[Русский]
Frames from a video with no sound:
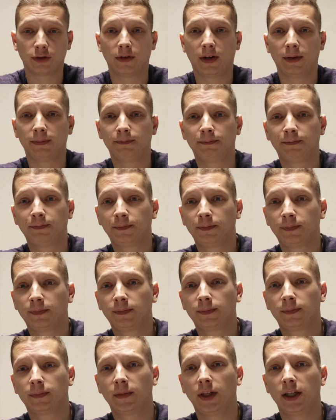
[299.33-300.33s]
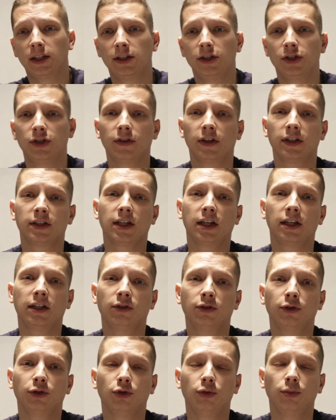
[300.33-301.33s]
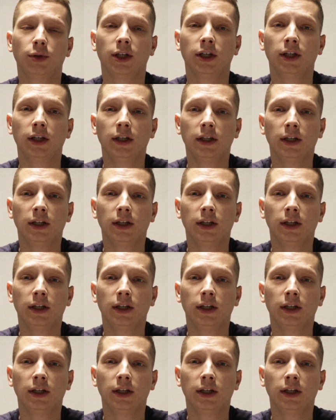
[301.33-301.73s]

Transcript: вам достичь своих целей на Ютубе.